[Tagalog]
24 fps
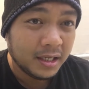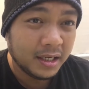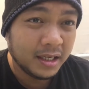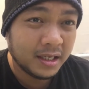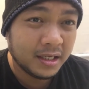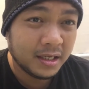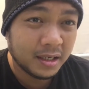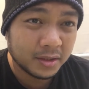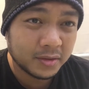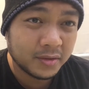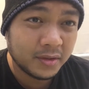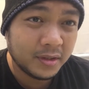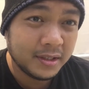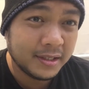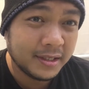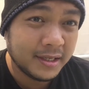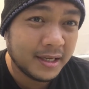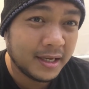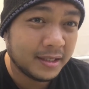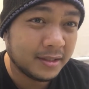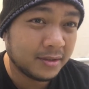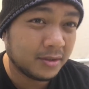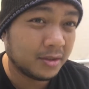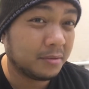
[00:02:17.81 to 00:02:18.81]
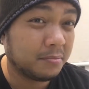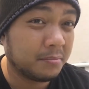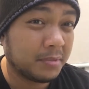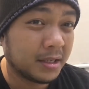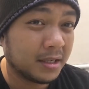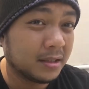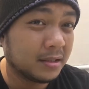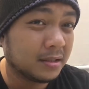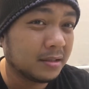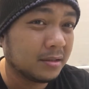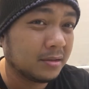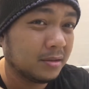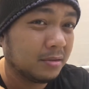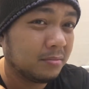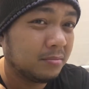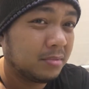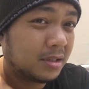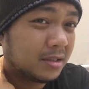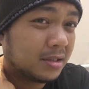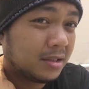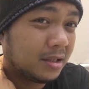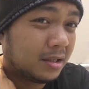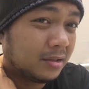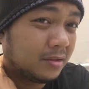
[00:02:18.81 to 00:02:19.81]
And actually guys, sobra,
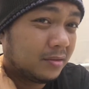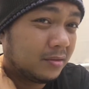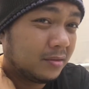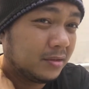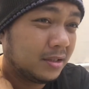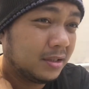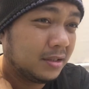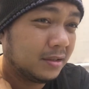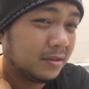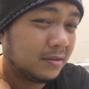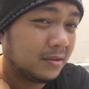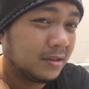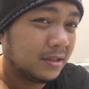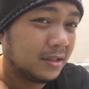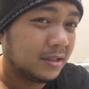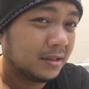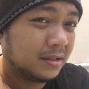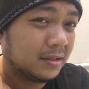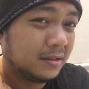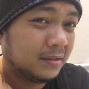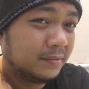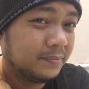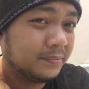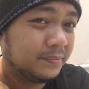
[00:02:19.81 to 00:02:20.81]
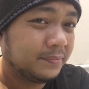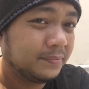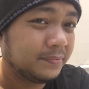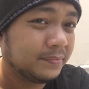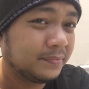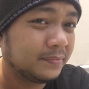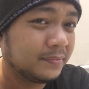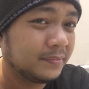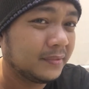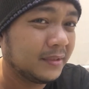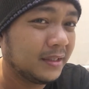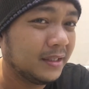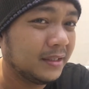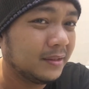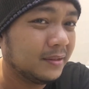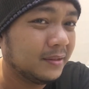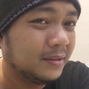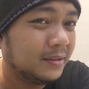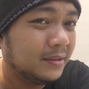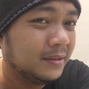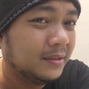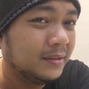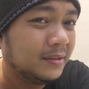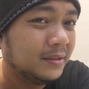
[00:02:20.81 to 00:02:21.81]
sobra sakit ng ganito natin. Ito.